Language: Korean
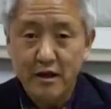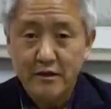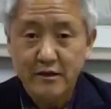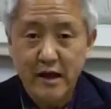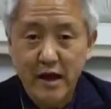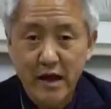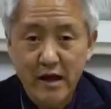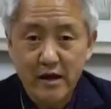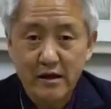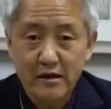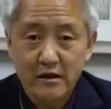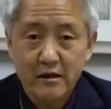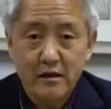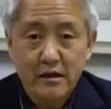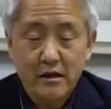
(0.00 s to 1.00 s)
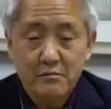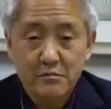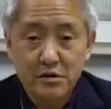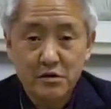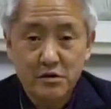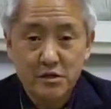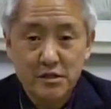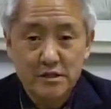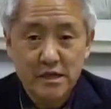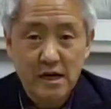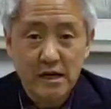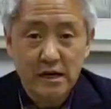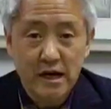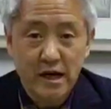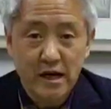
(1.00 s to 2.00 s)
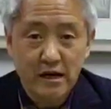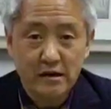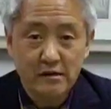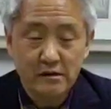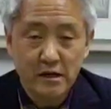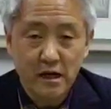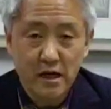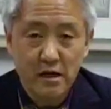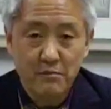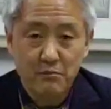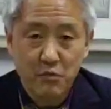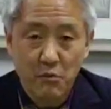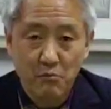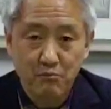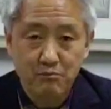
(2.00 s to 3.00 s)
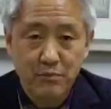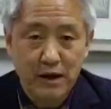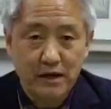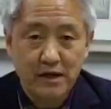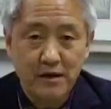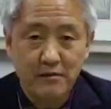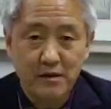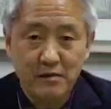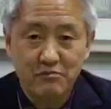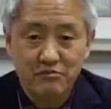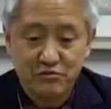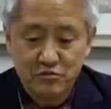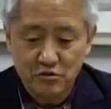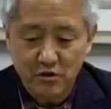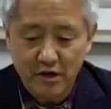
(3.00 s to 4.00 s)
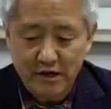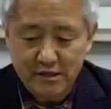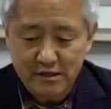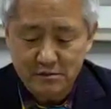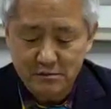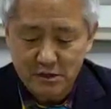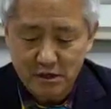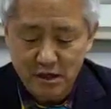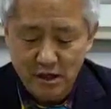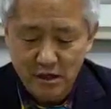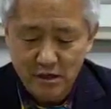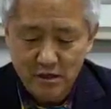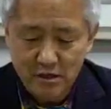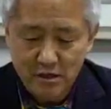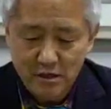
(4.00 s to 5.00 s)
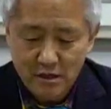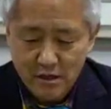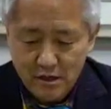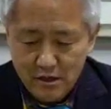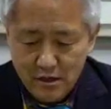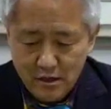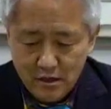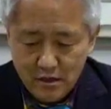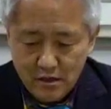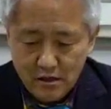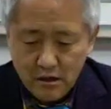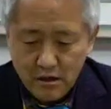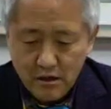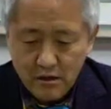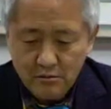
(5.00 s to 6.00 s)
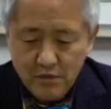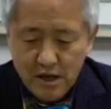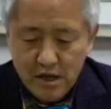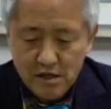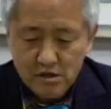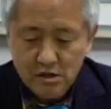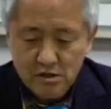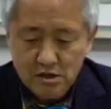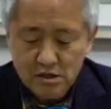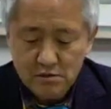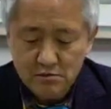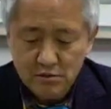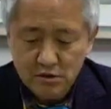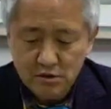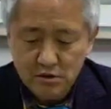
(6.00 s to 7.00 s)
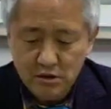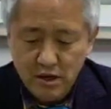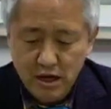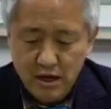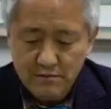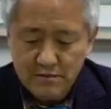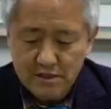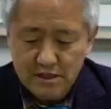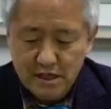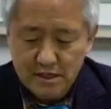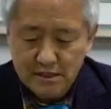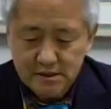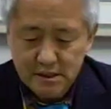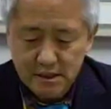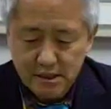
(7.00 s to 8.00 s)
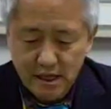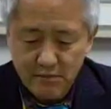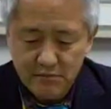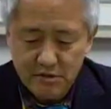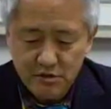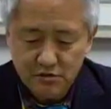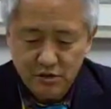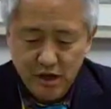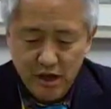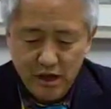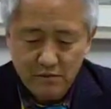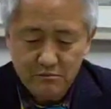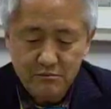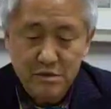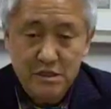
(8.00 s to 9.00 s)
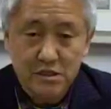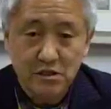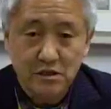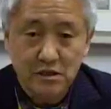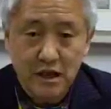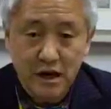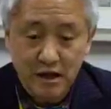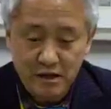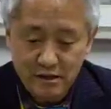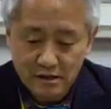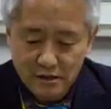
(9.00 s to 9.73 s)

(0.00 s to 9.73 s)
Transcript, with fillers: 네, 미술시장에 크게 봄바람이 부는 것 같습니다. 아, 매일경제신문은 MJ세대 미술에 미쳤다.